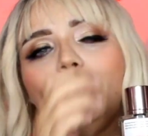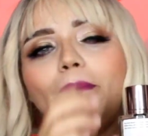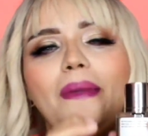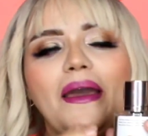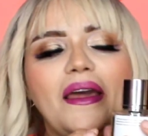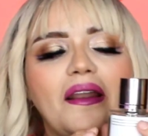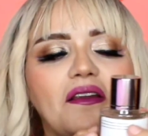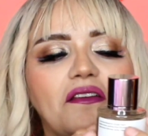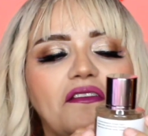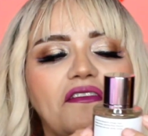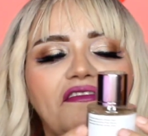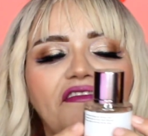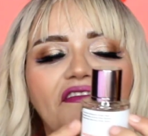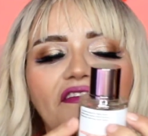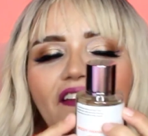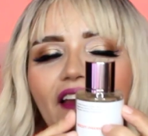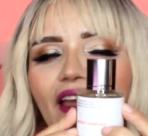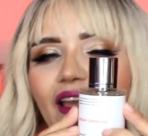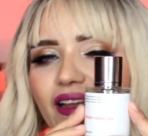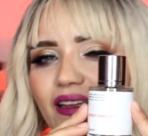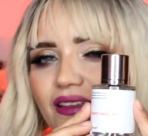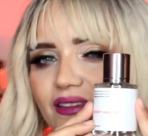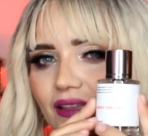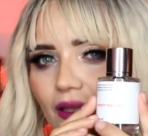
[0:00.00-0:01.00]

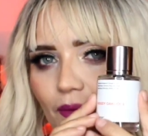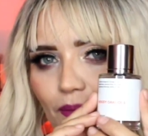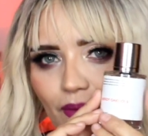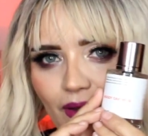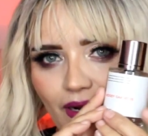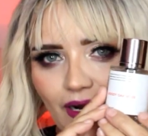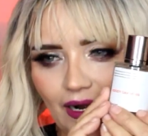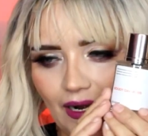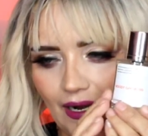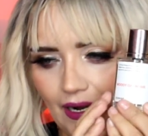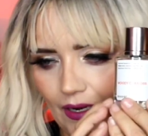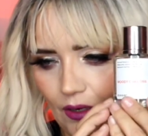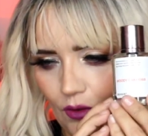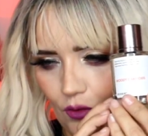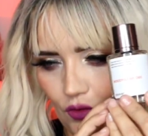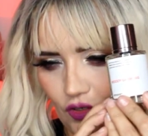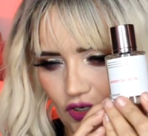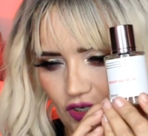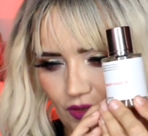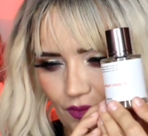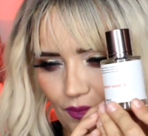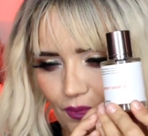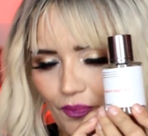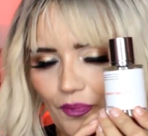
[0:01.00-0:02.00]
perfecta para la
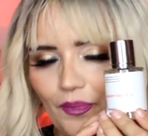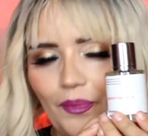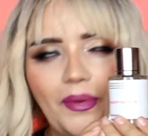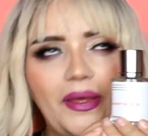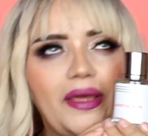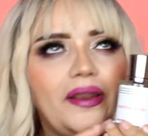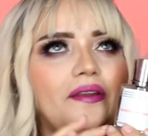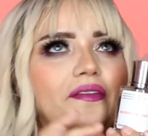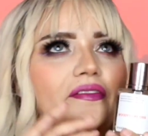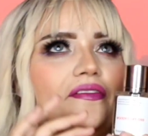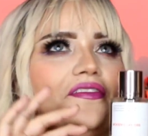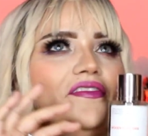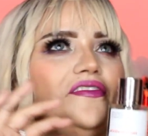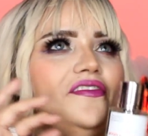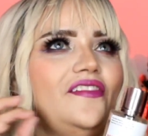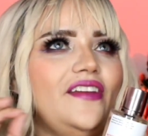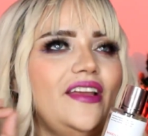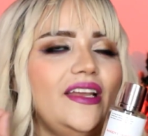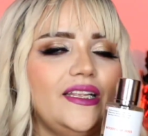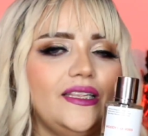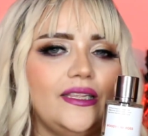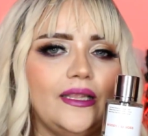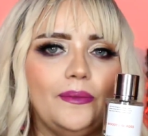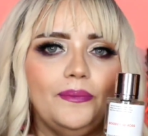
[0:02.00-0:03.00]
noche,
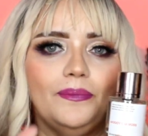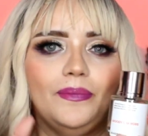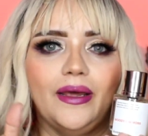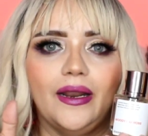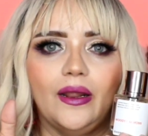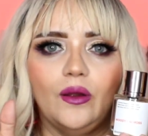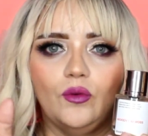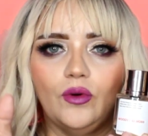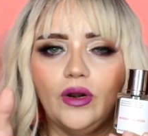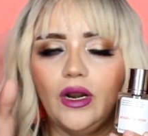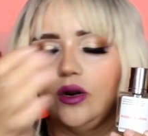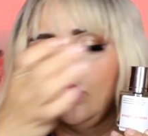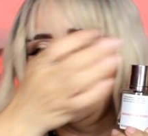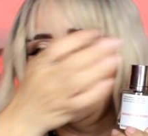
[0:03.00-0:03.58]
perfecta para una